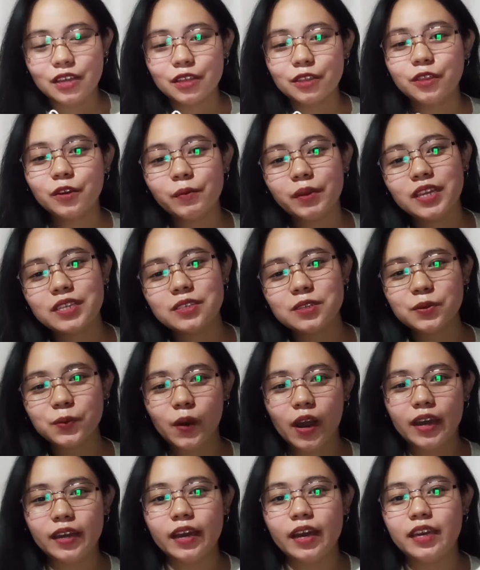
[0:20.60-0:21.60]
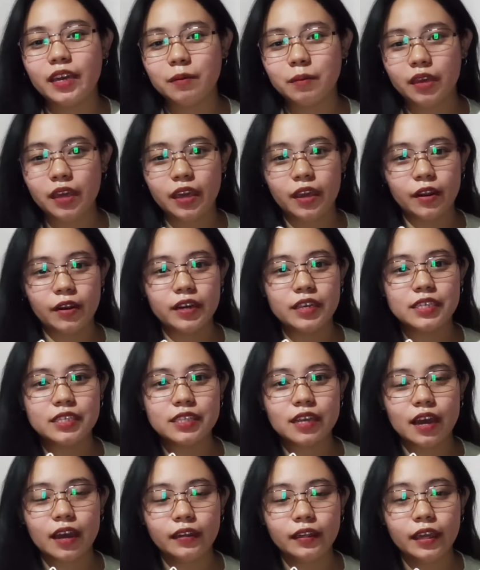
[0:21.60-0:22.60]
The reason why I am here
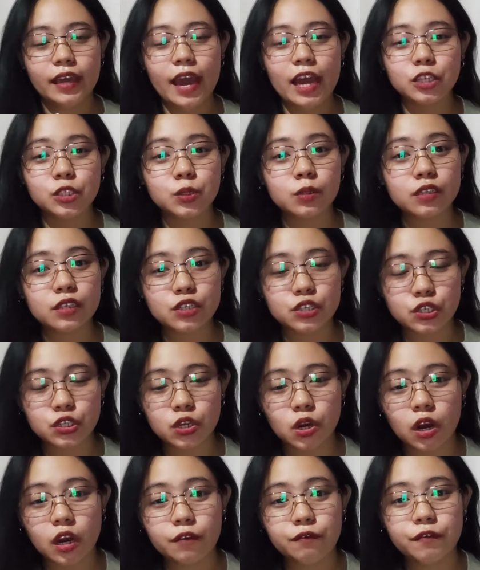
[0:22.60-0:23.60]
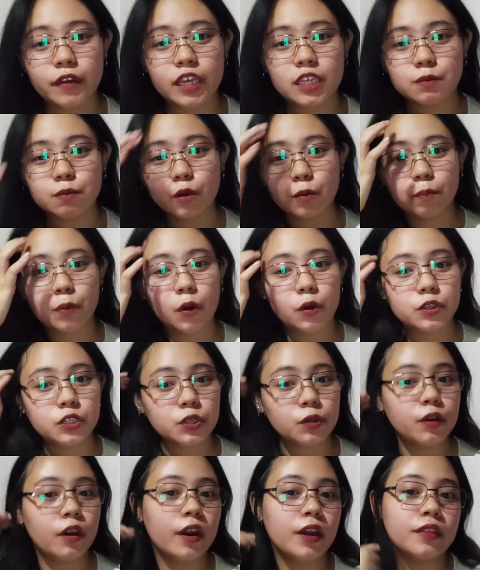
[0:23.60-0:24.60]
is that I actually saw a Facebook
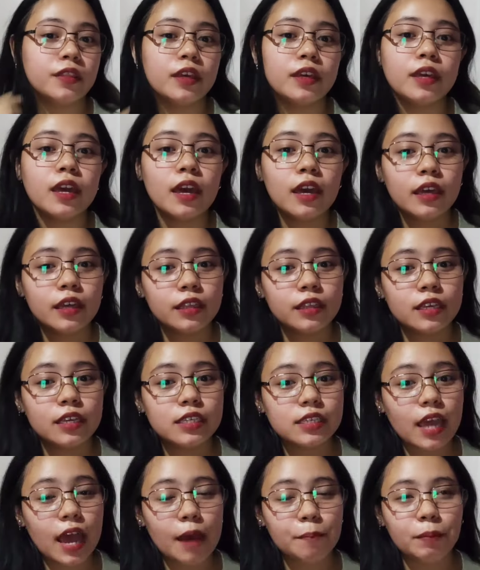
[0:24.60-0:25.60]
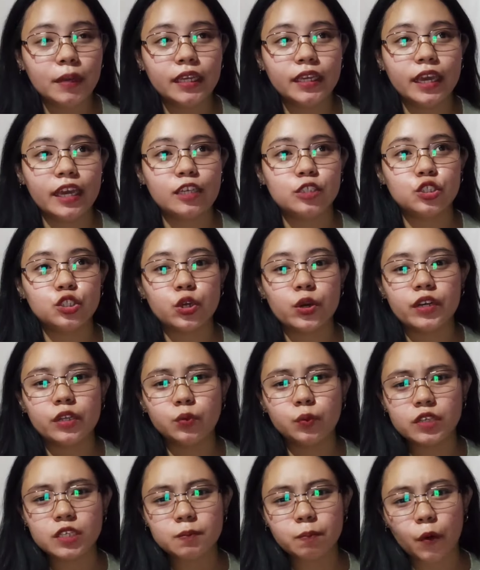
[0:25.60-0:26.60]
post regarding this application.
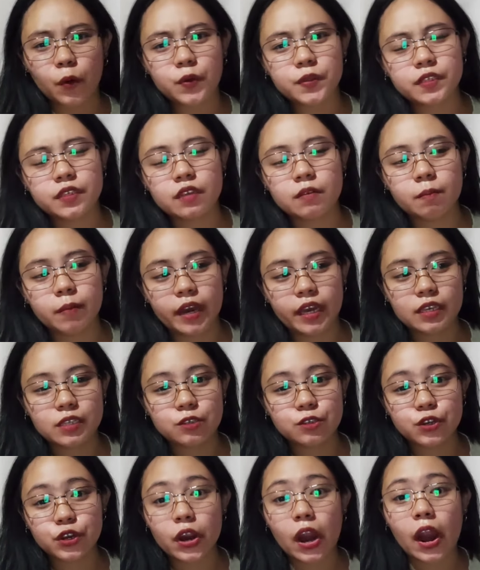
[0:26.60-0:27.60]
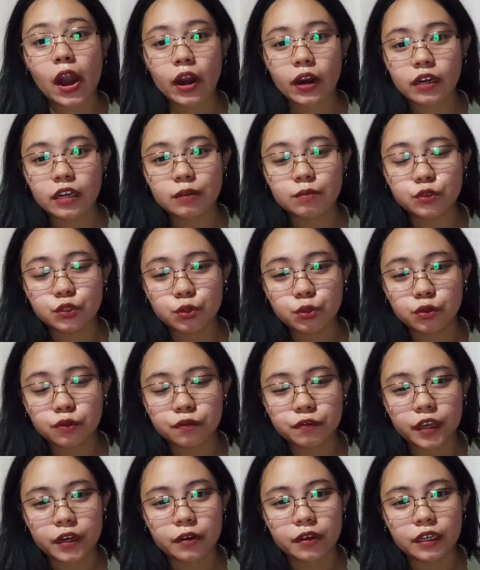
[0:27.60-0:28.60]
It was posted by Sir Harlem Jude
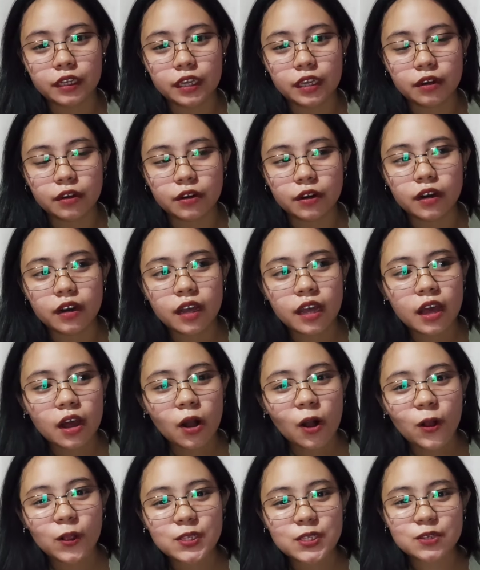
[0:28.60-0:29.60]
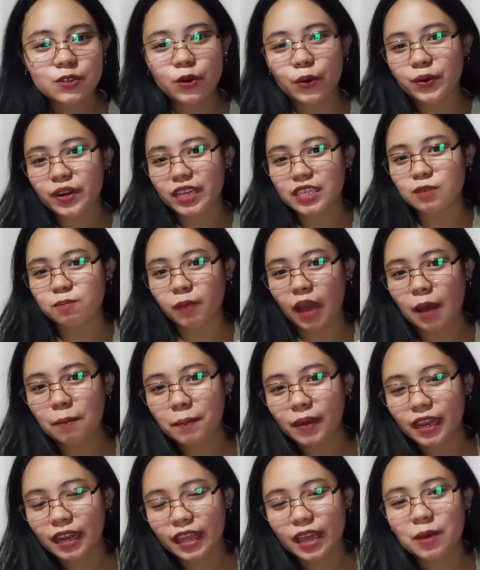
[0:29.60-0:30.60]
Ferrolino, also known as
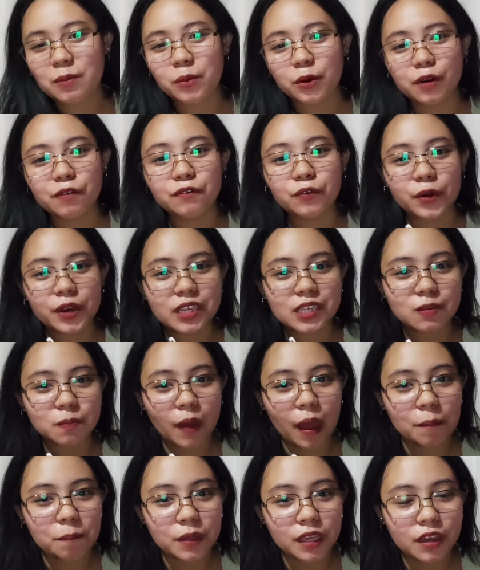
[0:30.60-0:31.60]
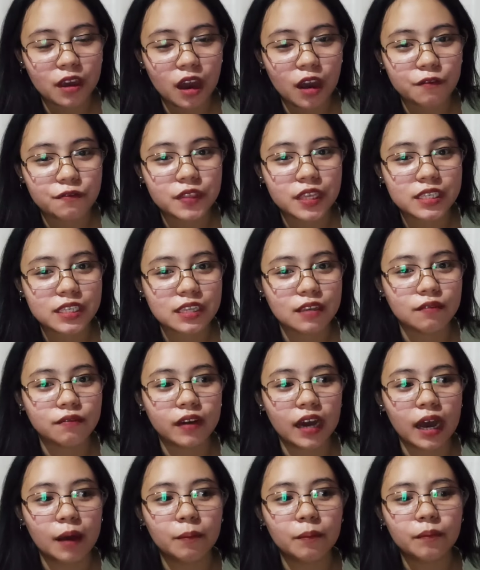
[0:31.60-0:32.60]
Papa Lim or Voice Papi of the
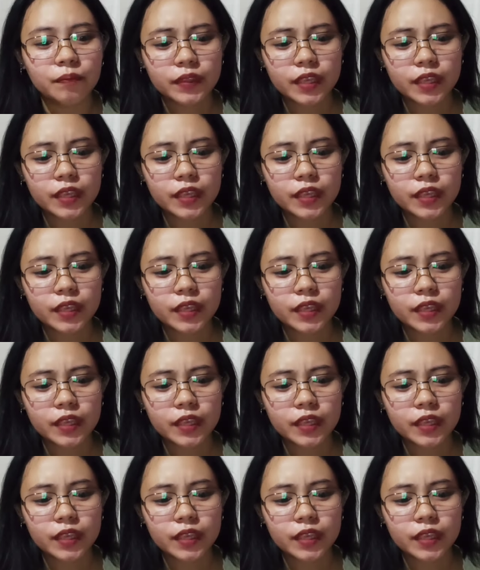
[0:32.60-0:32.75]
CIVAP.